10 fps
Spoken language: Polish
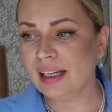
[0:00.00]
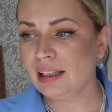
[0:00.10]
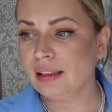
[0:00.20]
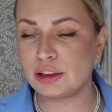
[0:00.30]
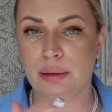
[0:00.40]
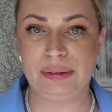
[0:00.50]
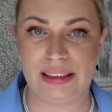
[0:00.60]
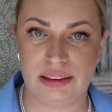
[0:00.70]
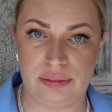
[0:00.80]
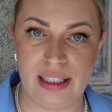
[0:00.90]
E, jeszcze
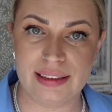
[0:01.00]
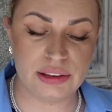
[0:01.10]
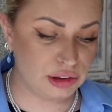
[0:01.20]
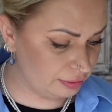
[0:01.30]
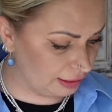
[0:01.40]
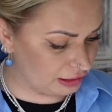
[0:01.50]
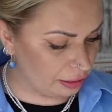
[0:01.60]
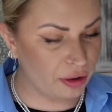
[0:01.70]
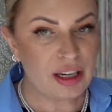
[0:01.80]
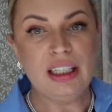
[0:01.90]
pistacjowe latte Ci
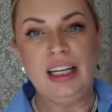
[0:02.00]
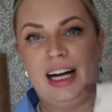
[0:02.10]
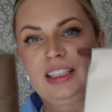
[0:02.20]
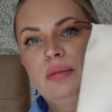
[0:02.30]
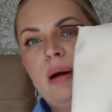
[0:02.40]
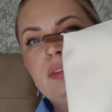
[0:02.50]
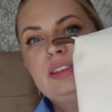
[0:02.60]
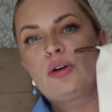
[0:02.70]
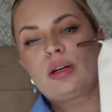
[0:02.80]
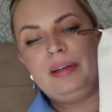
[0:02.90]
wleciało, ale tu mam
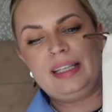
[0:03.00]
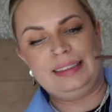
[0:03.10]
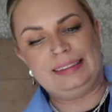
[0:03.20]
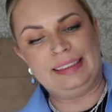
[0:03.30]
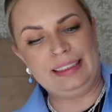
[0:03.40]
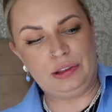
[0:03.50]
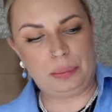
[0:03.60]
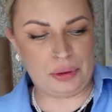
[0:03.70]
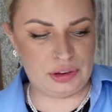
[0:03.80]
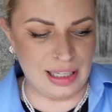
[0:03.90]
torbę z
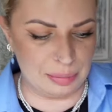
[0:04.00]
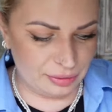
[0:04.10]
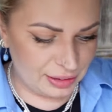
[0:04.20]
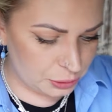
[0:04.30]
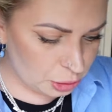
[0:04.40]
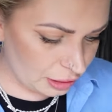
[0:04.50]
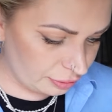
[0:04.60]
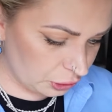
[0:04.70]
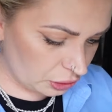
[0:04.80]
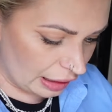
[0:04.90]
dobrociami, więc już będę
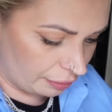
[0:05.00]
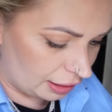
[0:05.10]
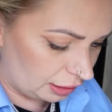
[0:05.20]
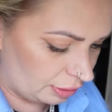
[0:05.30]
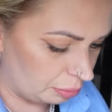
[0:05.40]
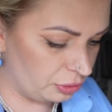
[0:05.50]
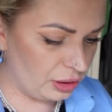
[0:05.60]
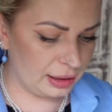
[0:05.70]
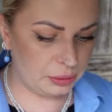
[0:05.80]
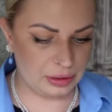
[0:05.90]
wyciągała i Wam
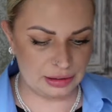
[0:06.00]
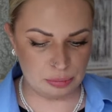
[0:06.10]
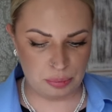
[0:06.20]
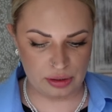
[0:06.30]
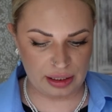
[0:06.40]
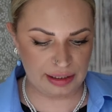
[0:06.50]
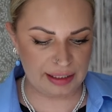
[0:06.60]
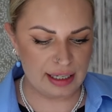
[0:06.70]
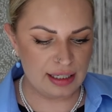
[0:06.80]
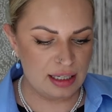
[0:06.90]
mówiła tutaj, co po
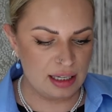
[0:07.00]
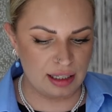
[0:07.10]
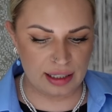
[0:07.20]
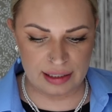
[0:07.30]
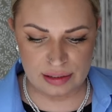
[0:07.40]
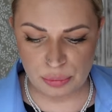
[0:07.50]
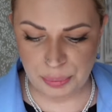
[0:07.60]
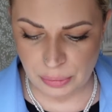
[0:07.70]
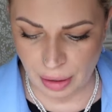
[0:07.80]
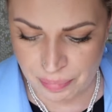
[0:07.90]
kolei e,
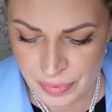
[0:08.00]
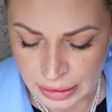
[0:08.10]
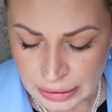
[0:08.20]
kupiłam.